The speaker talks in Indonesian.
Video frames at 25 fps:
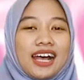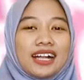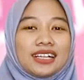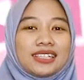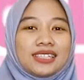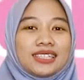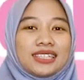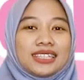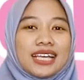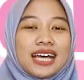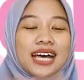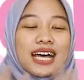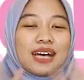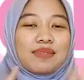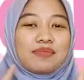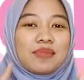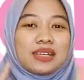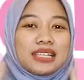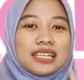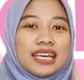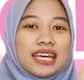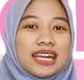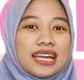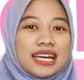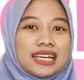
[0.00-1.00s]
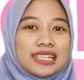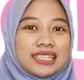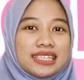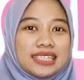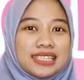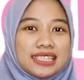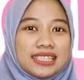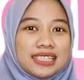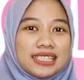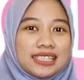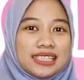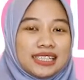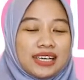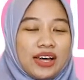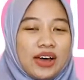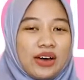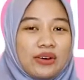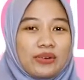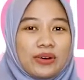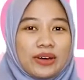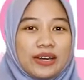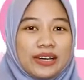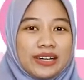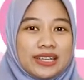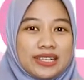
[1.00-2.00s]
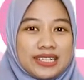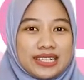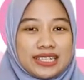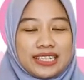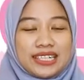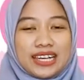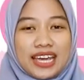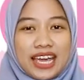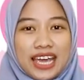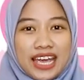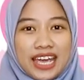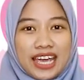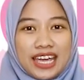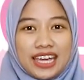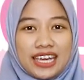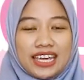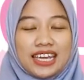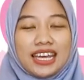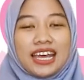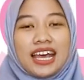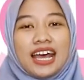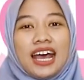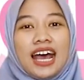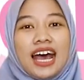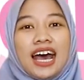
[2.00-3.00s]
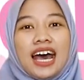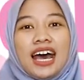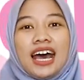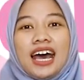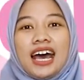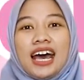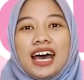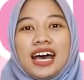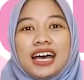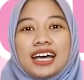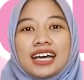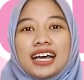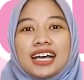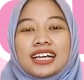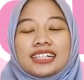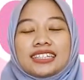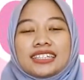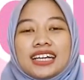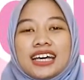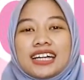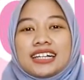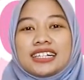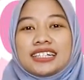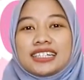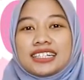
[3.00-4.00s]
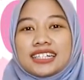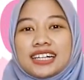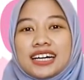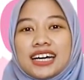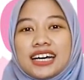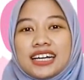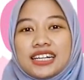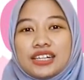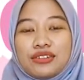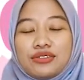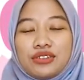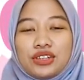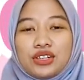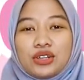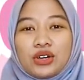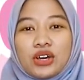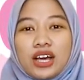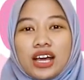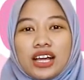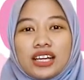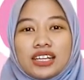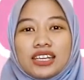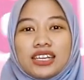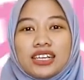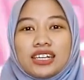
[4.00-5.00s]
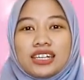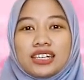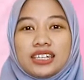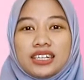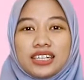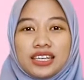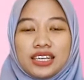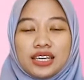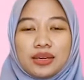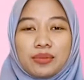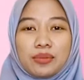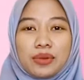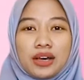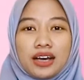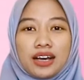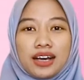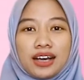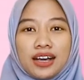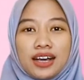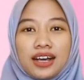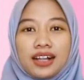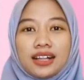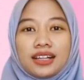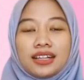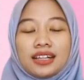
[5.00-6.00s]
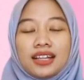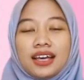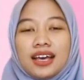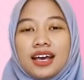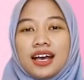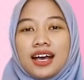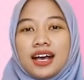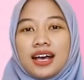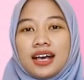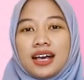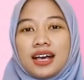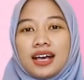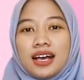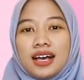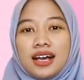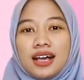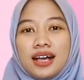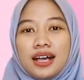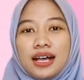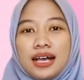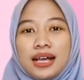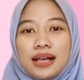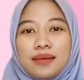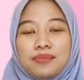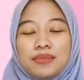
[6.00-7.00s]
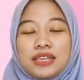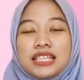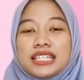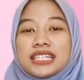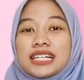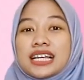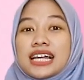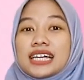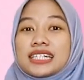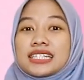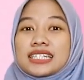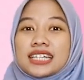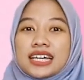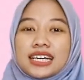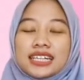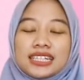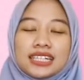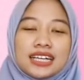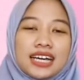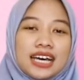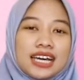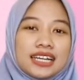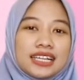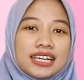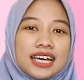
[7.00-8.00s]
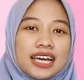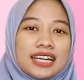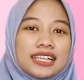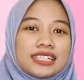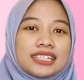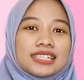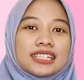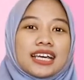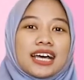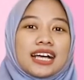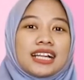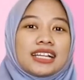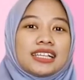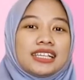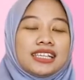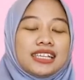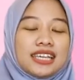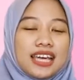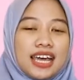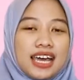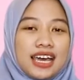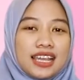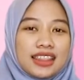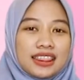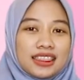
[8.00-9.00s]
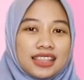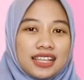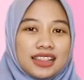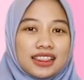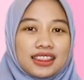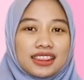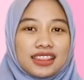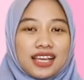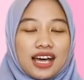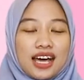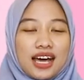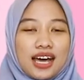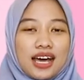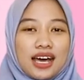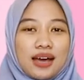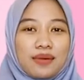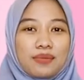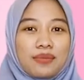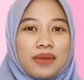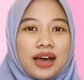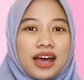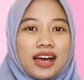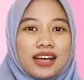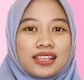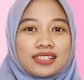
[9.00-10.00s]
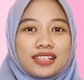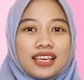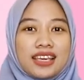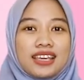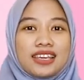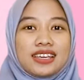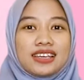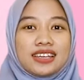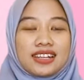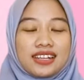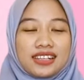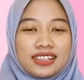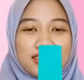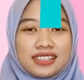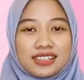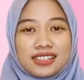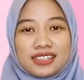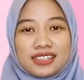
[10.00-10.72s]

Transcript: Halo sahabat Geneci, how are you today? Uh, Kak Sandra di video kali ini bakal uh, menjelaskan ke adik-adik sekalian tentang bahasa Inggris,